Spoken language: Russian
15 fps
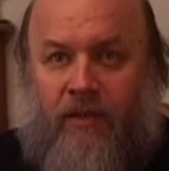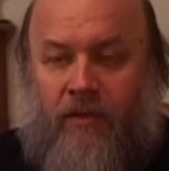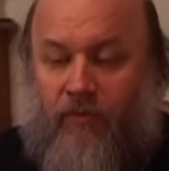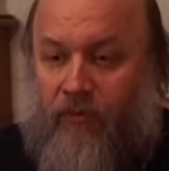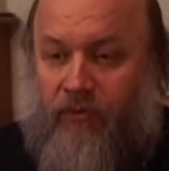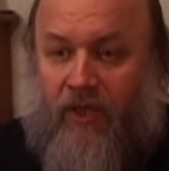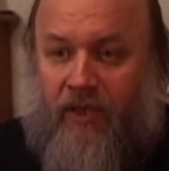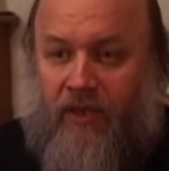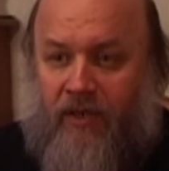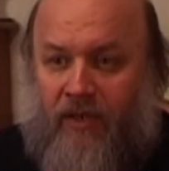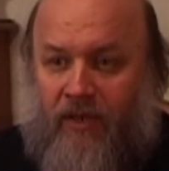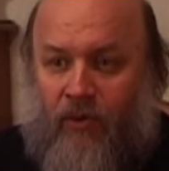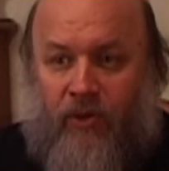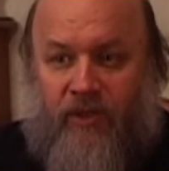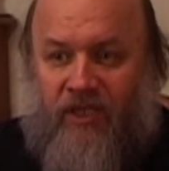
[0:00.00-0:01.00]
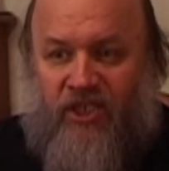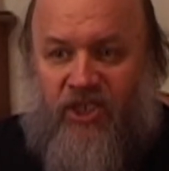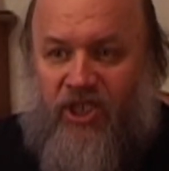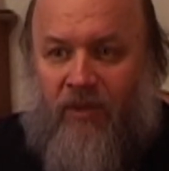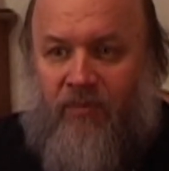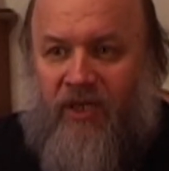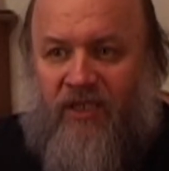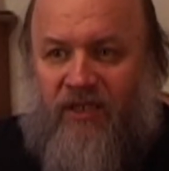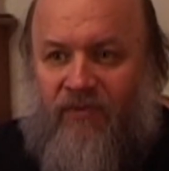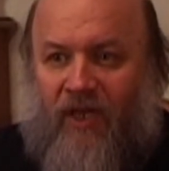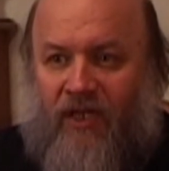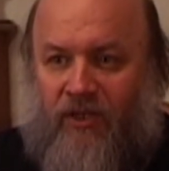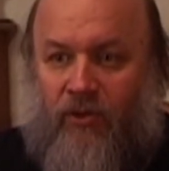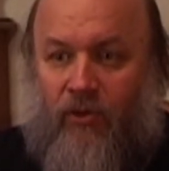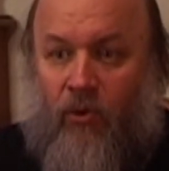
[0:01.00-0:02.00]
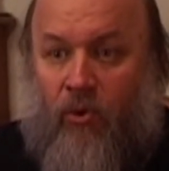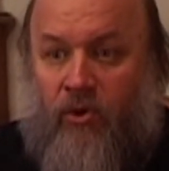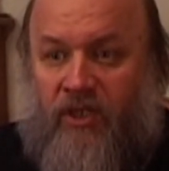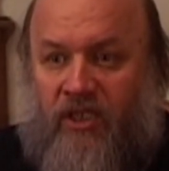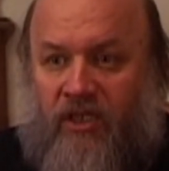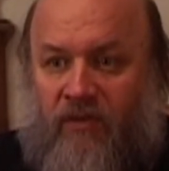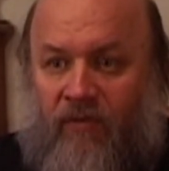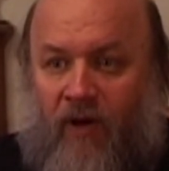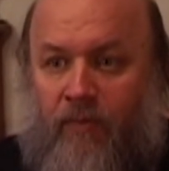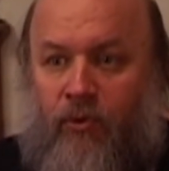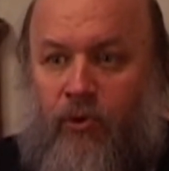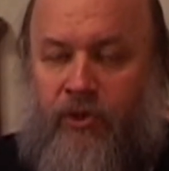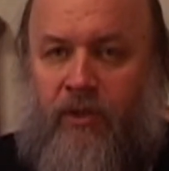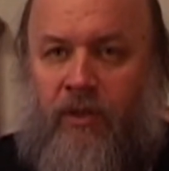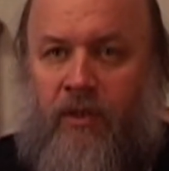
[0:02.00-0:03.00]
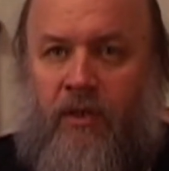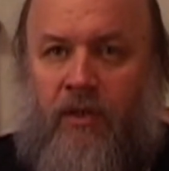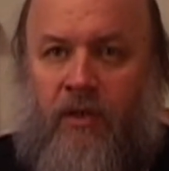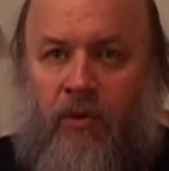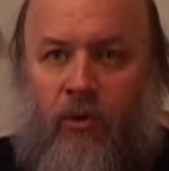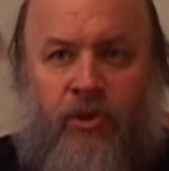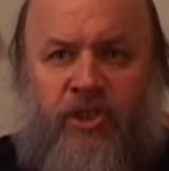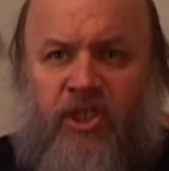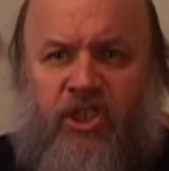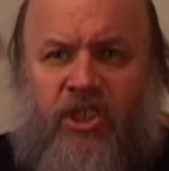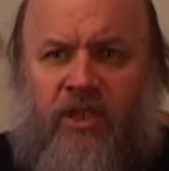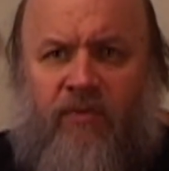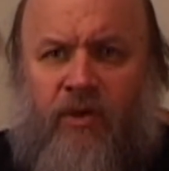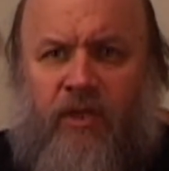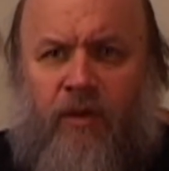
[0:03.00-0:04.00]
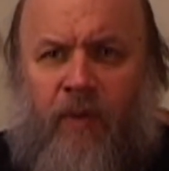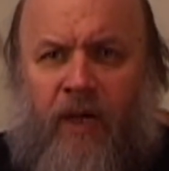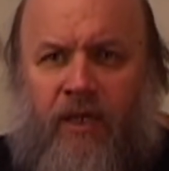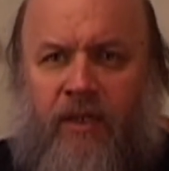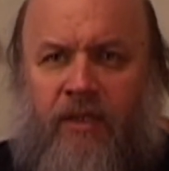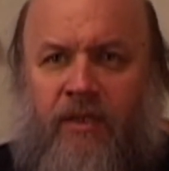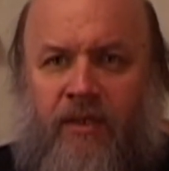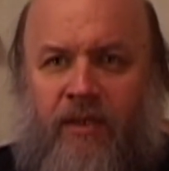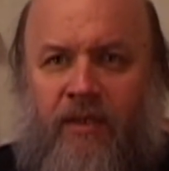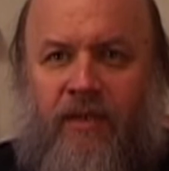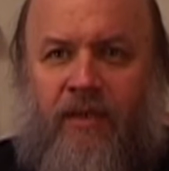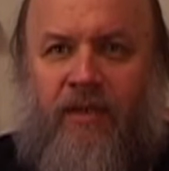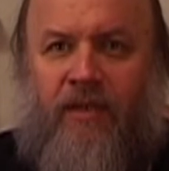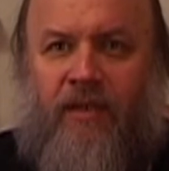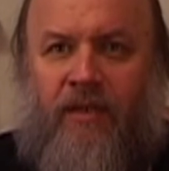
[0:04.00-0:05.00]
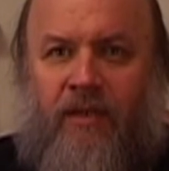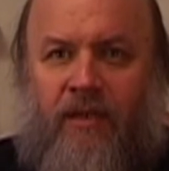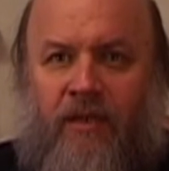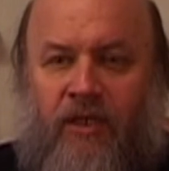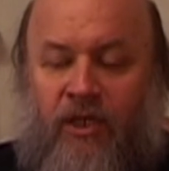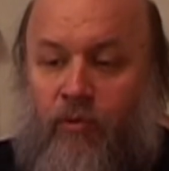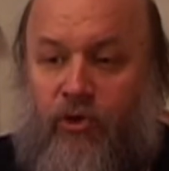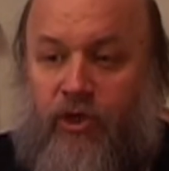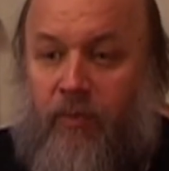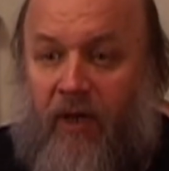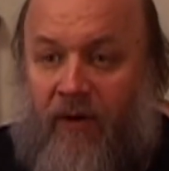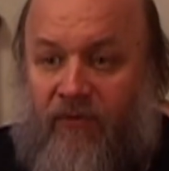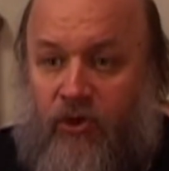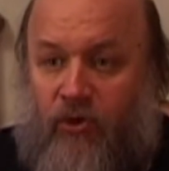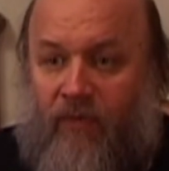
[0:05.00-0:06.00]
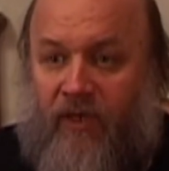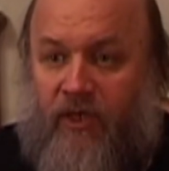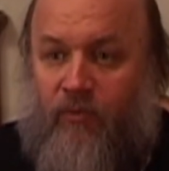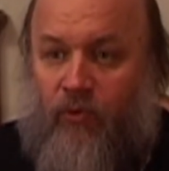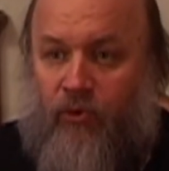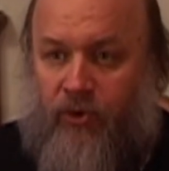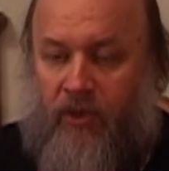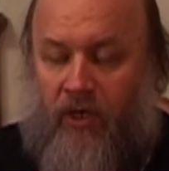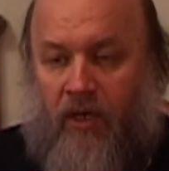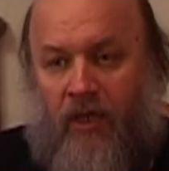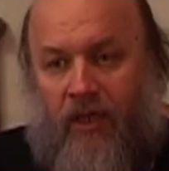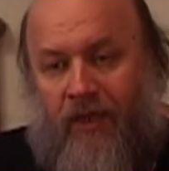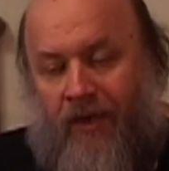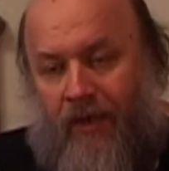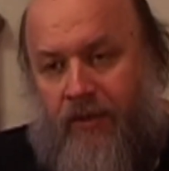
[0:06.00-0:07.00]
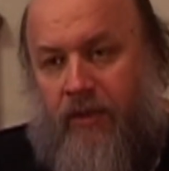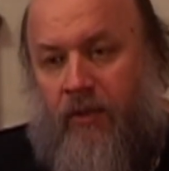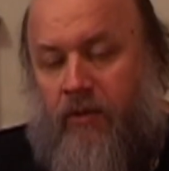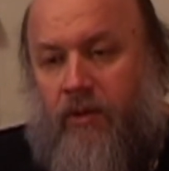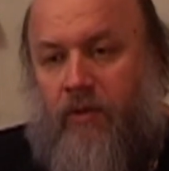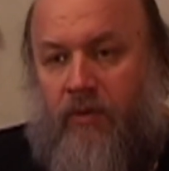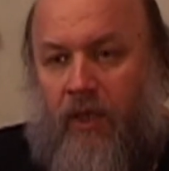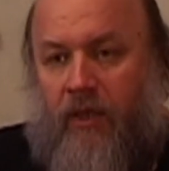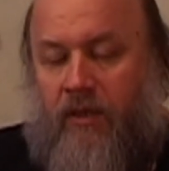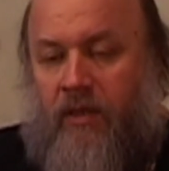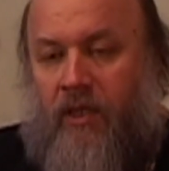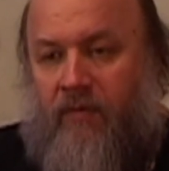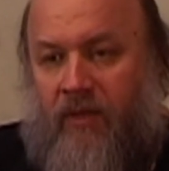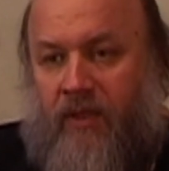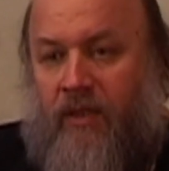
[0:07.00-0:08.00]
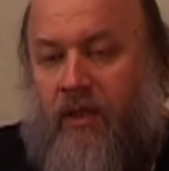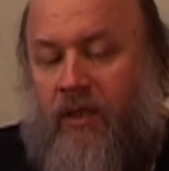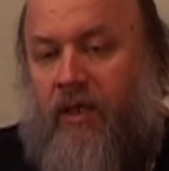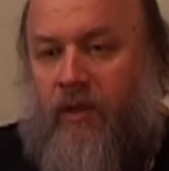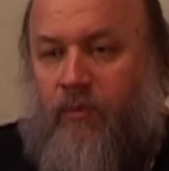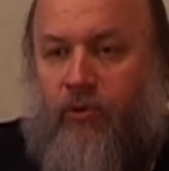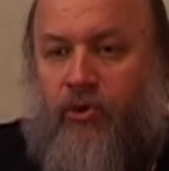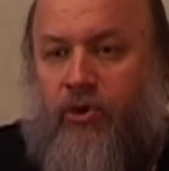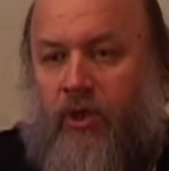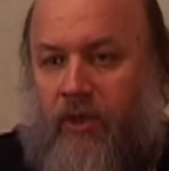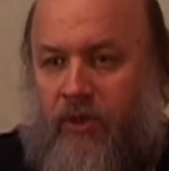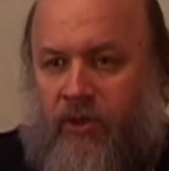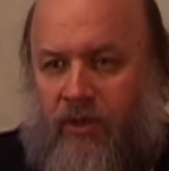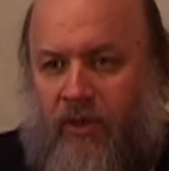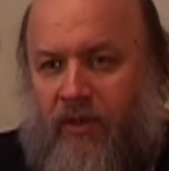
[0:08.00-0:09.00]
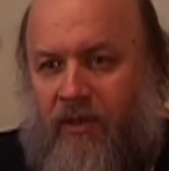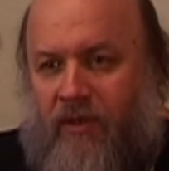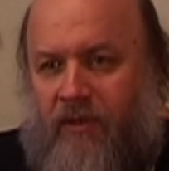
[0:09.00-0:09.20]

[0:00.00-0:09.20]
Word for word: Во-вторых, он ничем не связан, он свободен, он ничего не боится. Ему теперь все возможно. И рождаются вот эти слова «ныне отпущаешь».